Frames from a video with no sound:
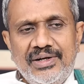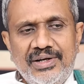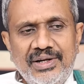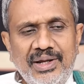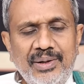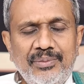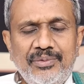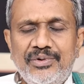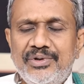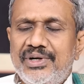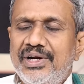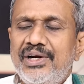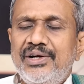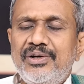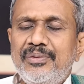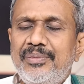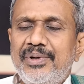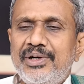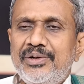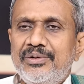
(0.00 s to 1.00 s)
టైము
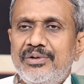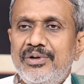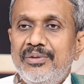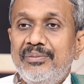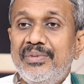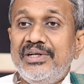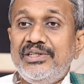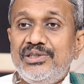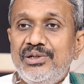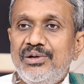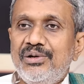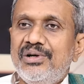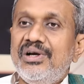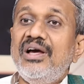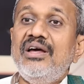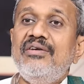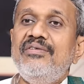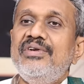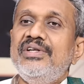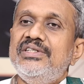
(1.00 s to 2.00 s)
డేట్ పెట్టుకుంటాం మనుషుల్లో
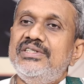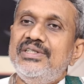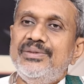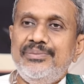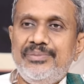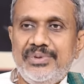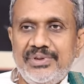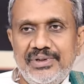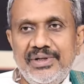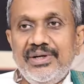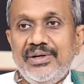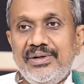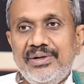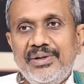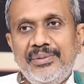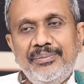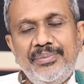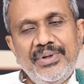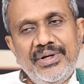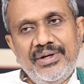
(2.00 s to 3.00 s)
కాన్ఫిడెన్స్
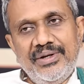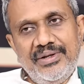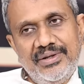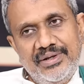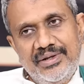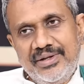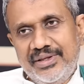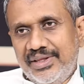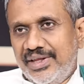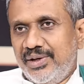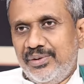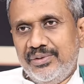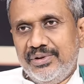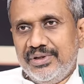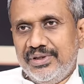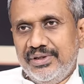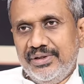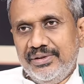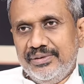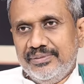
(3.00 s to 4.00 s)
నింపే దై
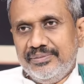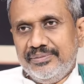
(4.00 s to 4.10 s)
ఉంటుంది